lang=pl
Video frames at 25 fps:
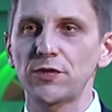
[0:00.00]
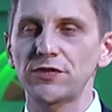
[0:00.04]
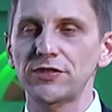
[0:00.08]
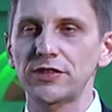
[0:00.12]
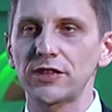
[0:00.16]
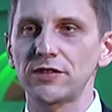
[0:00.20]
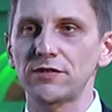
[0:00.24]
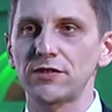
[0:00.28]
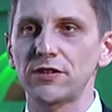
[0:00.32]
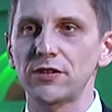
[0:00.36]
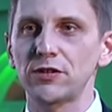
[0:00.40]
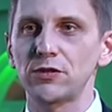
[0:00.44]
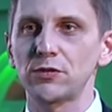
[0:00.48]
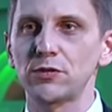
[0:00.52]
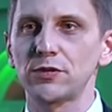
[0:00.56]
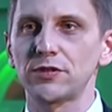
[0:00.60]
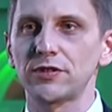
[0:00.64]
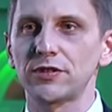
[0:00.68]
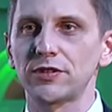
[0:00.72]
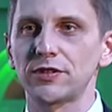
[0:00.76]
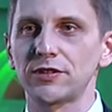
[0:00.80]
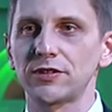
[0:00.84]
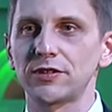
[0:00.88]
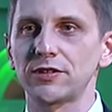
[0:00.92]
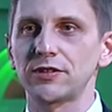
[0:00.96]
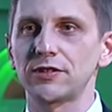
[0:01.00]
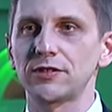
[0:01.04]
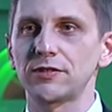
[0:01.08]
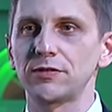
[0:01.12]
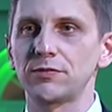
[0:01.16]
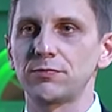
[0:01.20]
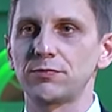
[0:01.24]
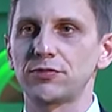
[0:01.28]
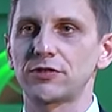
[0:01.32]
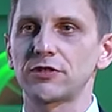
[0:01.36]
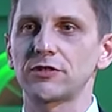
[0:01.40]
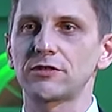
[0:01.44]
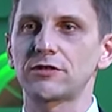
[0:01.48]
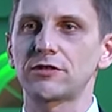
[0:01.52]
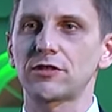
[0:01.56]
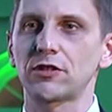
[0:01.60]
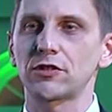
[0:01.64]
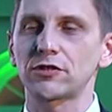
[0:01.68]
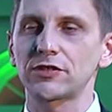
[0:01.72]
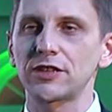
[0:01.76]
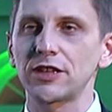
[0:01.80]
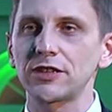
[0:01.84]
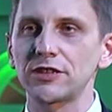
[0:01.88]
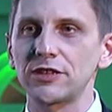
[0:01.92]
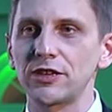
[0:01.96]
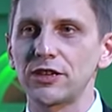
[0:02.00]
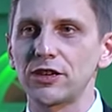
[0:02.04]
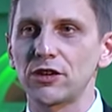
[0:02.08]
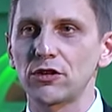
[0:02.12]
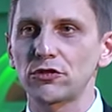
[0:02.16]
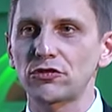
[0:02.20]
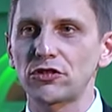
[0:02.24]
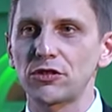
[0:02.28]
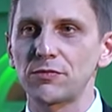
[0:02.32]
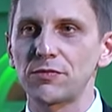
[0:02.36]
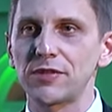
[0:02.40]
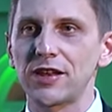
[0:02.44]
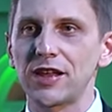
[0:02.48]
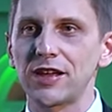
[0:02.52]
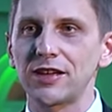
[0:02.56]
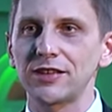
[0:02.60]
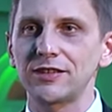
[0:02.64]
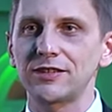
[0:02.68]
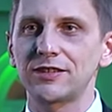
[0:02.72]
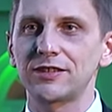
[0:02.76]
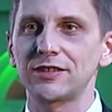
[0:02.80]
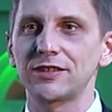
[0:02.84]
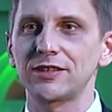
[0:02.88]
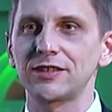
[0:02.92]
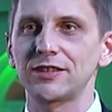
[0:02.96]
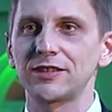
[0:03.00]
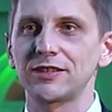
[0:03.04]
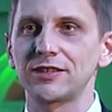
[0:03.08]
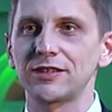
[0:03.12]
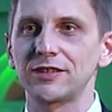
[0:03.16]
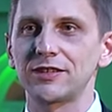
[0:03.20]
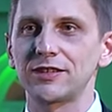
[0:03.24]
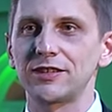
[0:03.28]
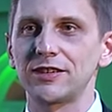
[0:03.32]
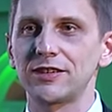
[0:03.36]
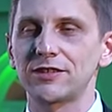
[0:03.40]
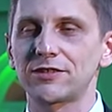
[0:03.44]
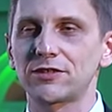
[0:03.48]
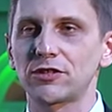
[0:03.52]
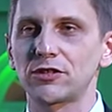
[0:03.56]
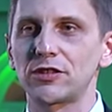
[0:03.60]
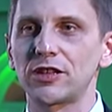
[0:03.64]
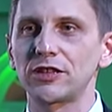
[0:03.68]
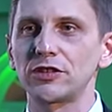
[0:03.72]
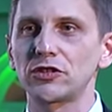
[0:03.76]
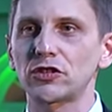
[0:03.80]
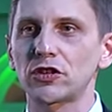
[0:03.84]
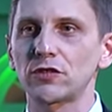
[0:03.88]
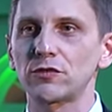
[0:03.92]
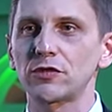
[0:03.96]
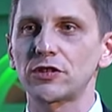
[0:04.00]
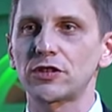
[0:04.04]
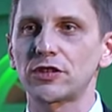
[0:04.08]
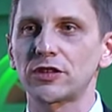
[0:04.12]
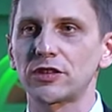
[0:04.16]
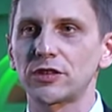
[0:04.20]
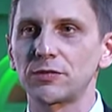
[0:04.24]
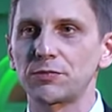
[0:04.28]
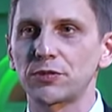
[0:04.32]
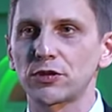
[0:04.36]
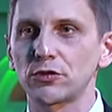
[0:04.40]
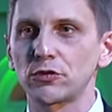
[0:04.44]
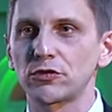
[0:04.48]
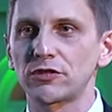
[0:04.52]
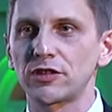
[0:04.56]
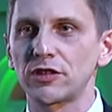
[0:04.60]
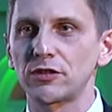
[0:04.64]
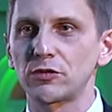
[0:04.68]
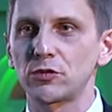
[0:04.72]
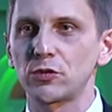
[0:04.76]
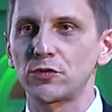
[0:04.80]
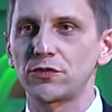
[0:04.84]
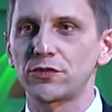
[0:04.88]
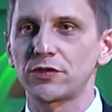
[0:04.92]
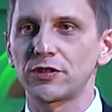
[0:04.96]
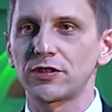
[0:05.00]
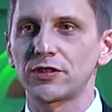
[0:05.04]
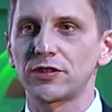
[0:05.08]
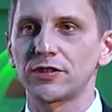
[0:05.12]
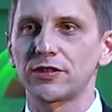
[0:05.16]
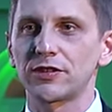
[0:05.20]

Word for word: powstawał przez ostatnie 8 lat. Jest to dla niszowych producentów